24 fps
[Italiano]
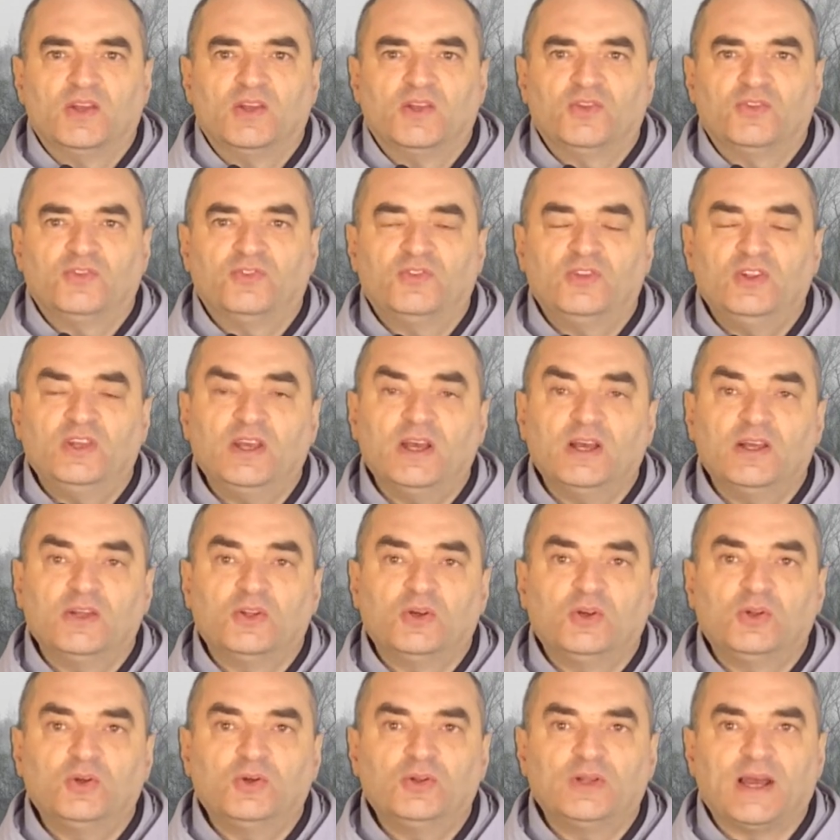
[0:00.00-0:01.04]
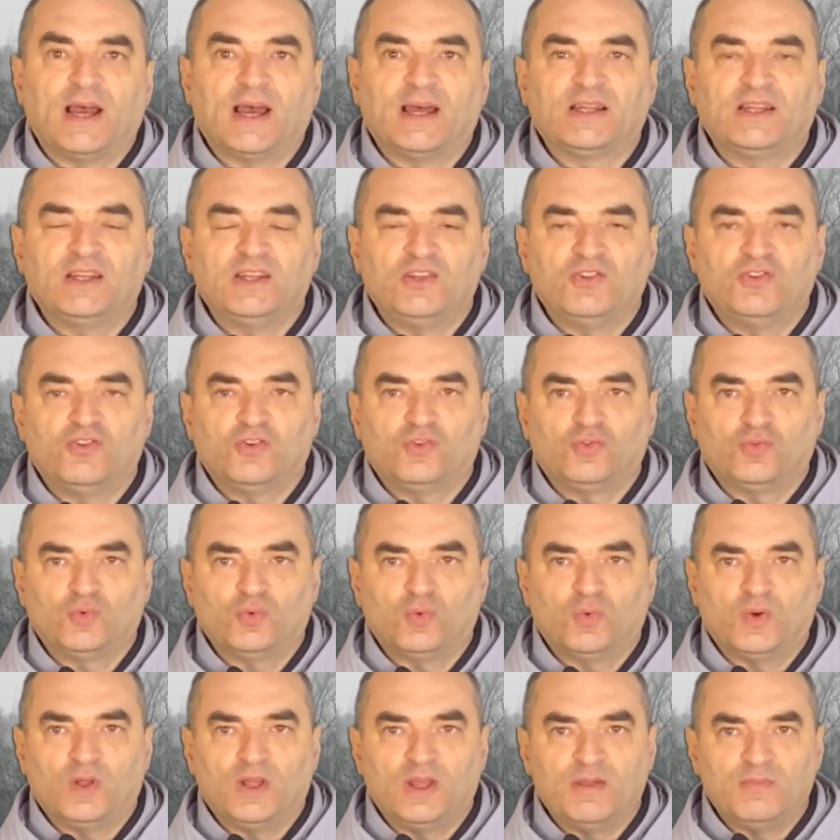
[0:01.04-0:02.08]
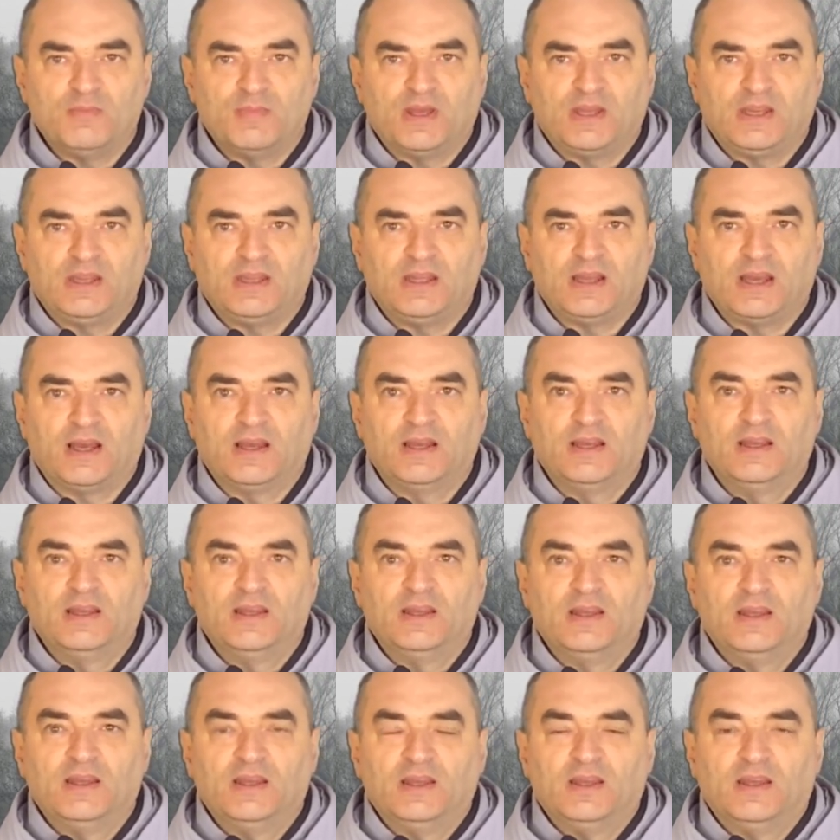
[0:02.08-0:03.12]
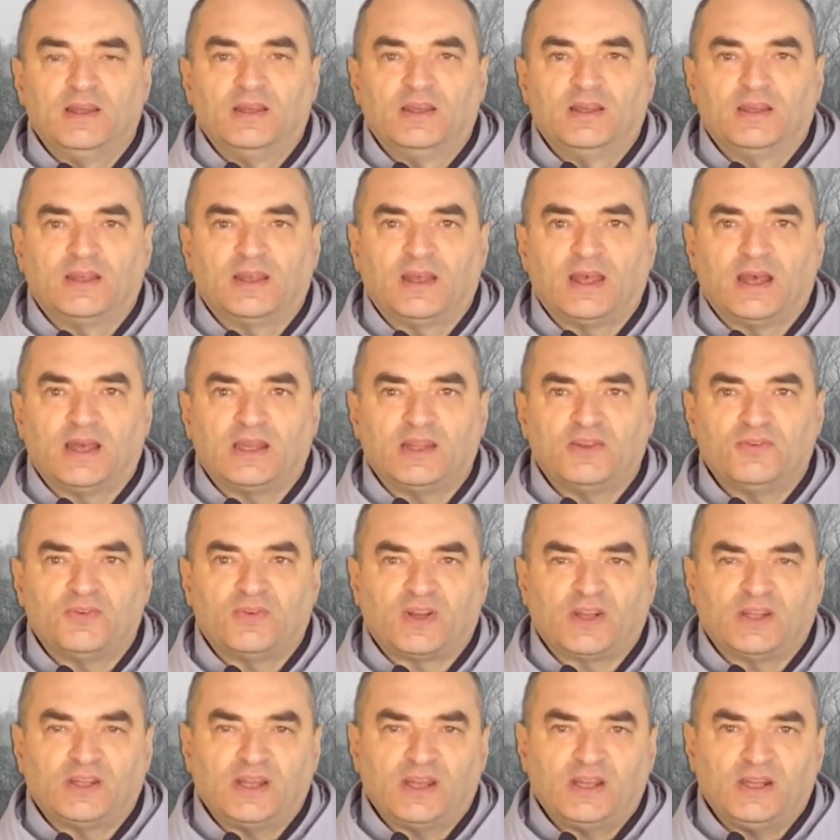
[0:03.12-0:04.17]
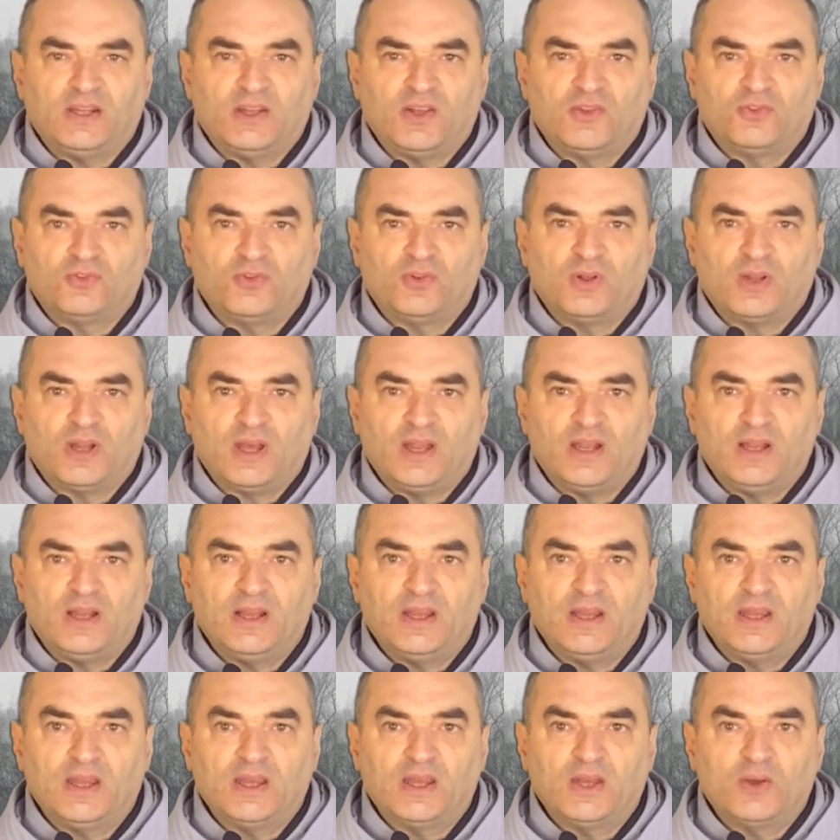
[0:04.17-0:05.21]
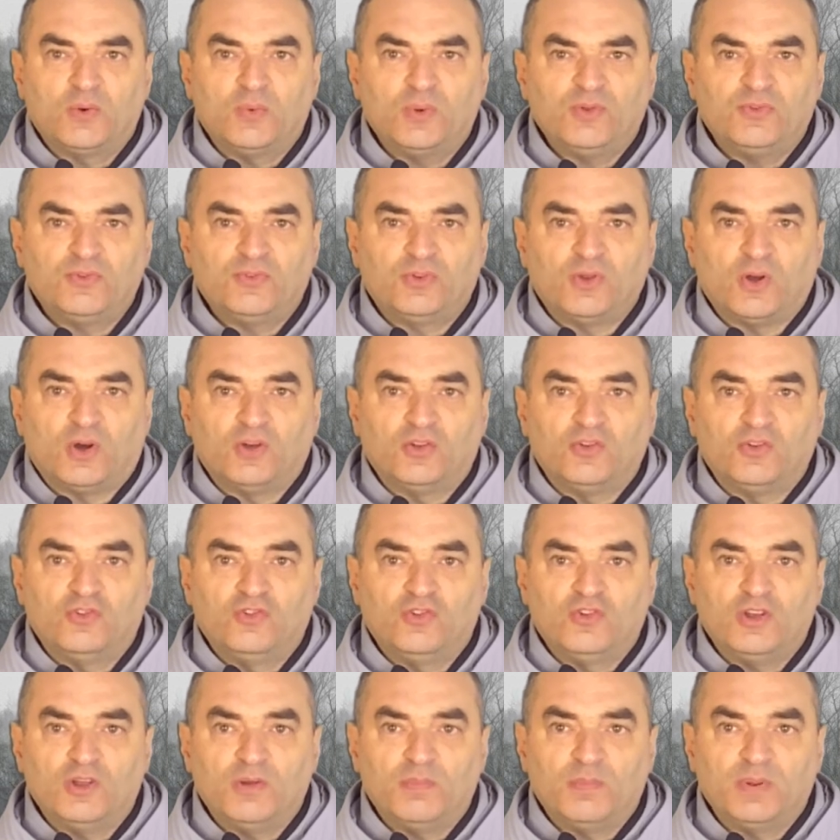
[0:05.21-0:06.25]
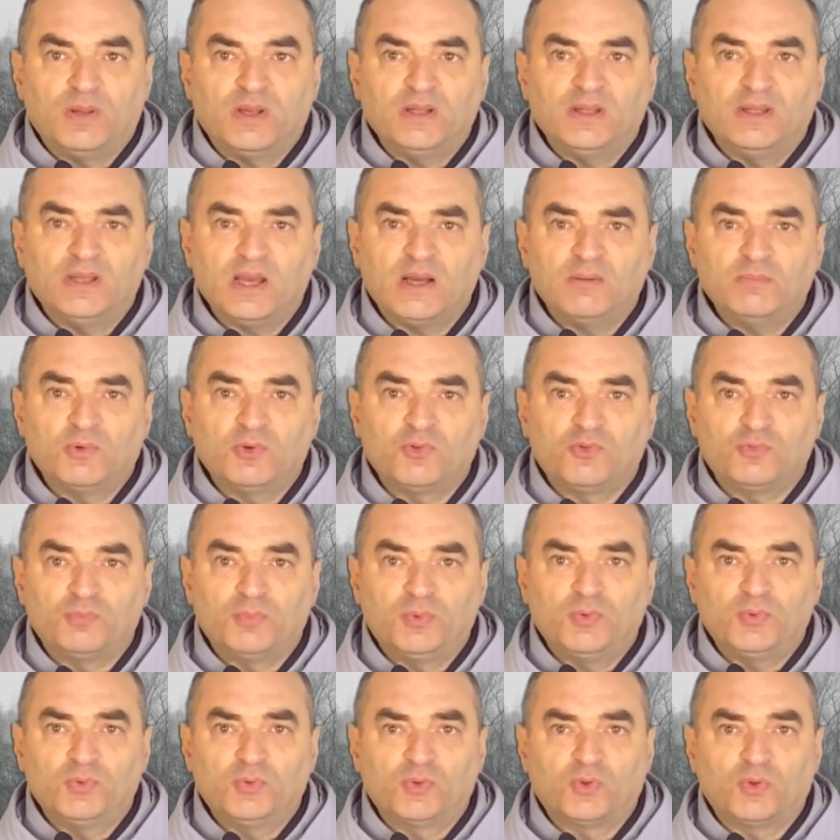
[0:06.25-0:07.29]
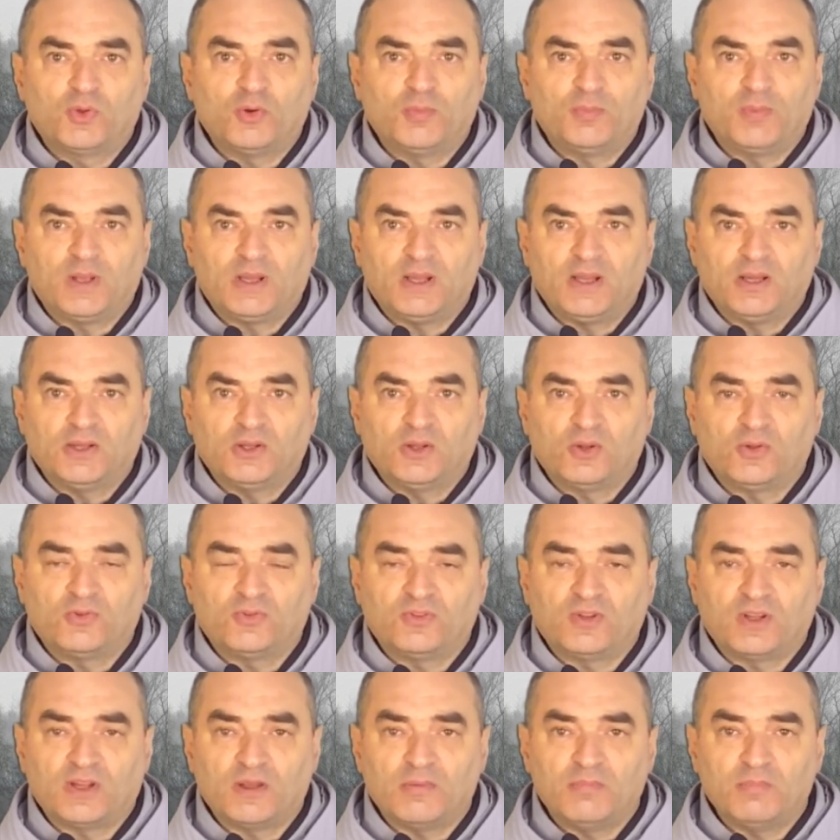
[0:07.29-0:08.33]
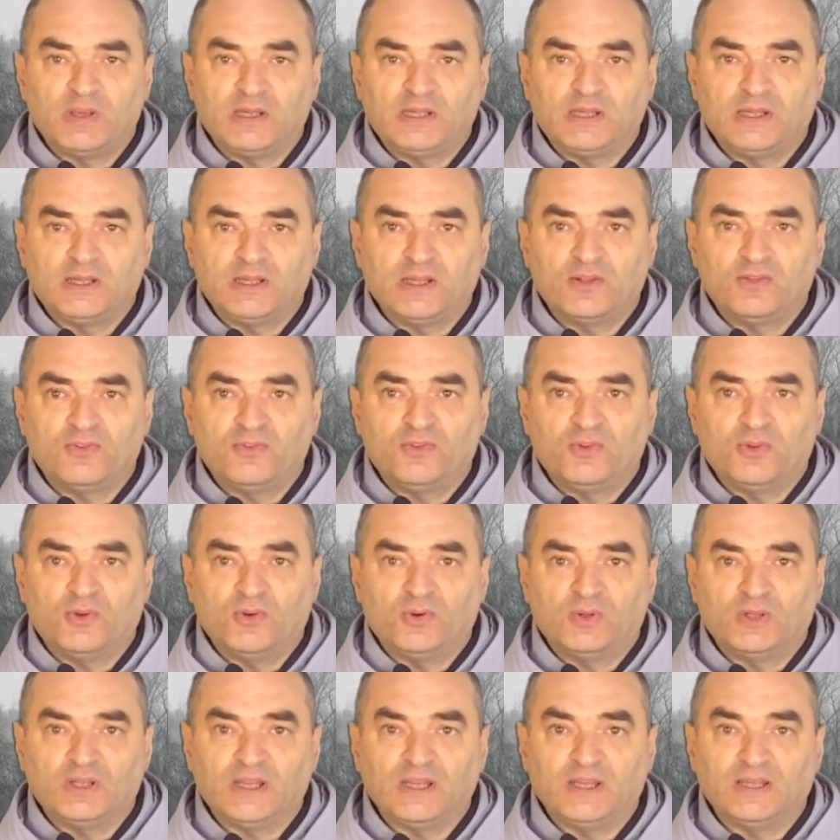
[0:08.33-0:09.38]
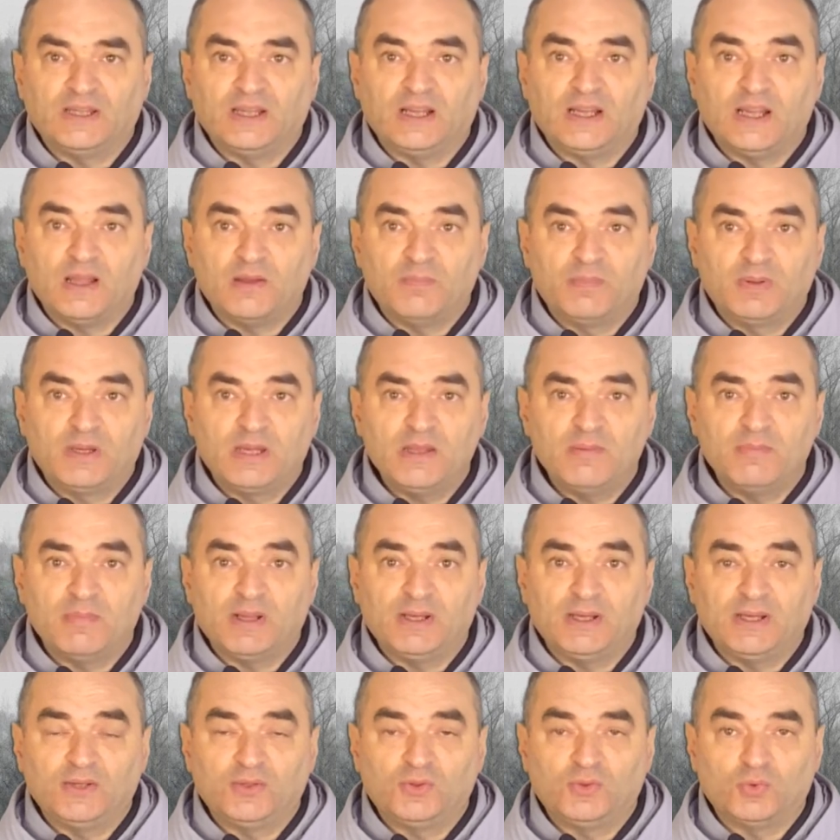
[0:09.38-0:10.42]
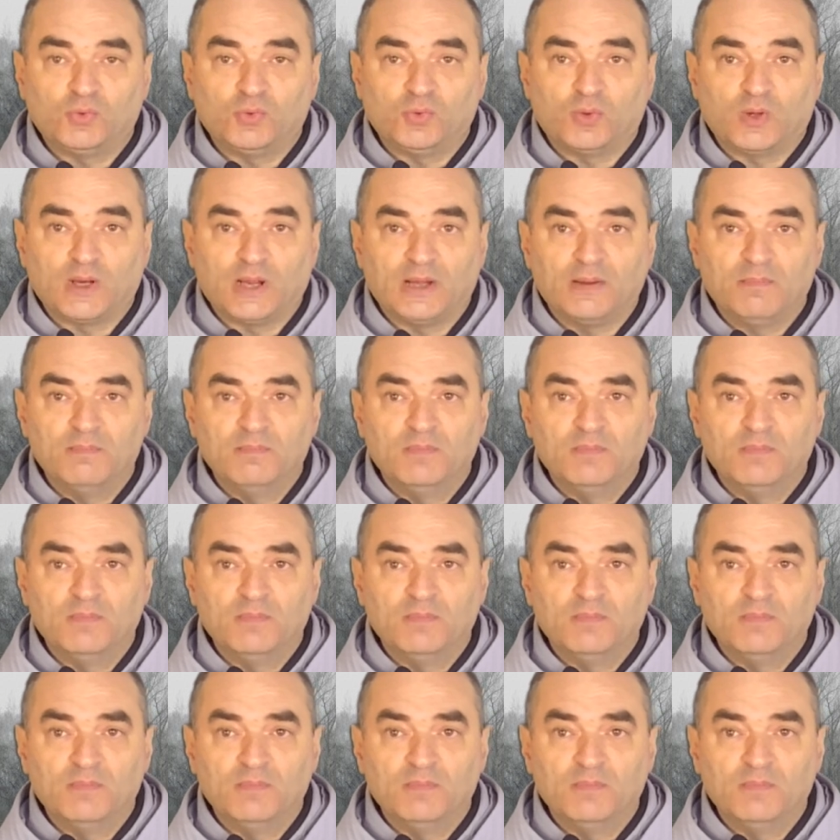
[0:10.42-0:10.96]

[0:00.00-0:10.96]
Siano lodati Gesù e Maria. Cari fratelli e sorelle, quest'oggi prendiamo spunto per la nostra meditazione dalla prima lettura.